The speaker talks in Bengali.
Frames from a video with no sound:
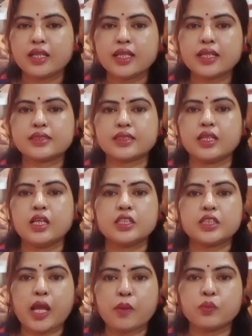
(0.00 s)
ঠিক আছে
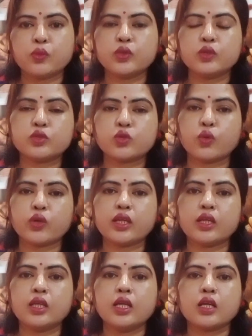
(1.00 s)
শ্যাম্পু ইউজ করি
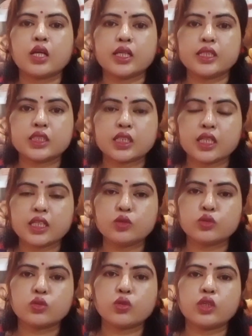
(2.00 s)
কন্ডিশনার
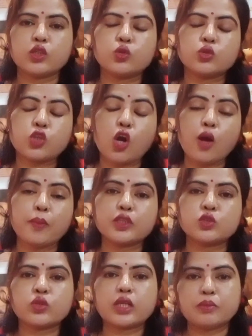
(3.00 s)
ইউজ করি সব
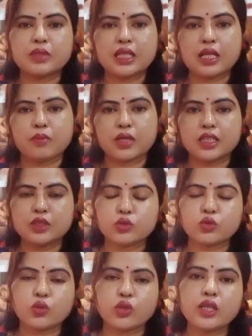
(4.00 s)
কিছু কেমিক্যাল আমরা ইউজ
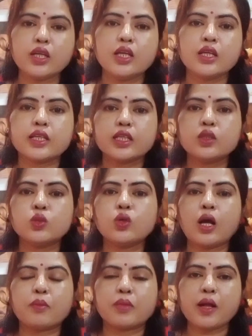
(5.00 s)
করি কিন্তু
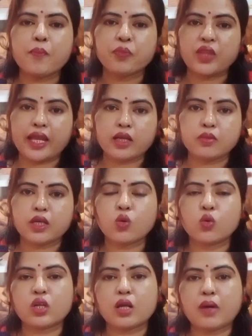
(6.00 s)
আমরা একবারও
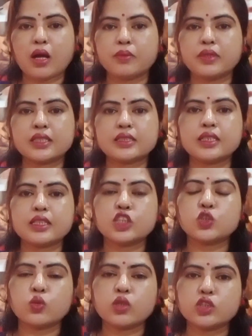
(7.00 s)
ওটা ভাবি না যে এটা
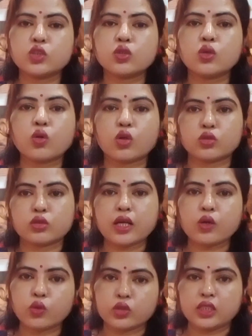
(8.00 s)
চুলের জন্য কতটা
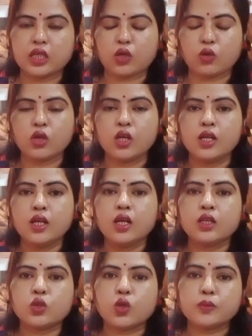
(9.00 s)
ক্ষতিকারক
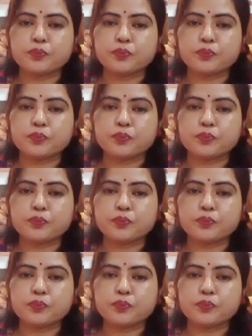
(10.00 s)
তো